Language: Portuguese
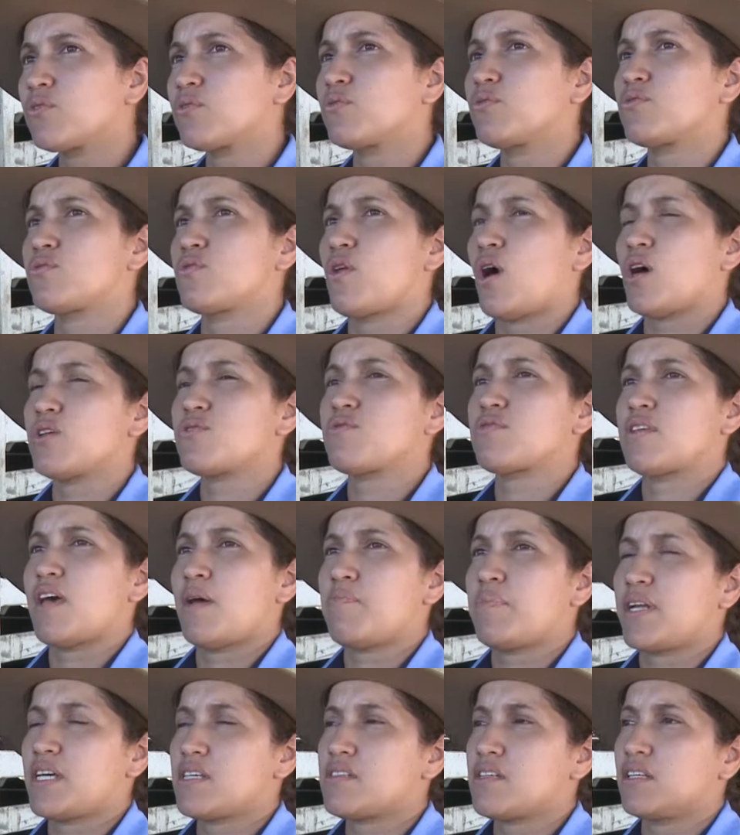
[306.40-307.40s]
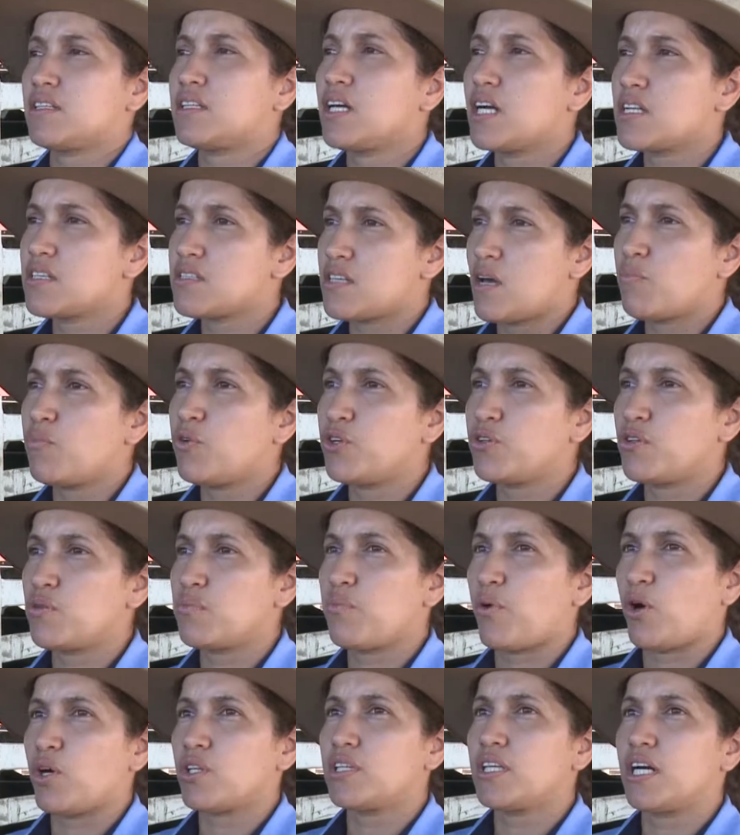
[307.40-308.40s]
dos nossos representantes é muito
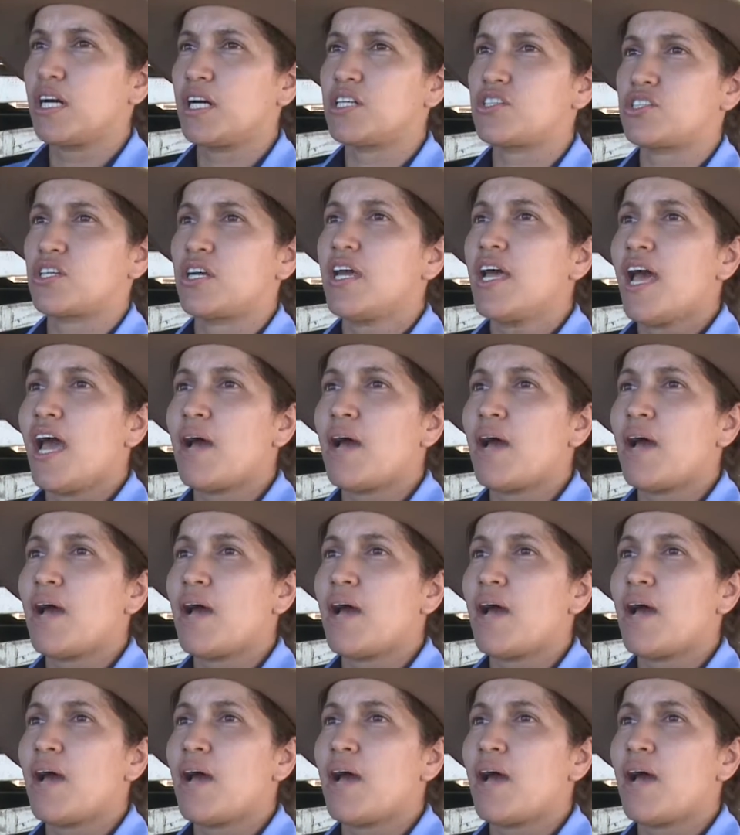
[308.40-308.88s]
importante.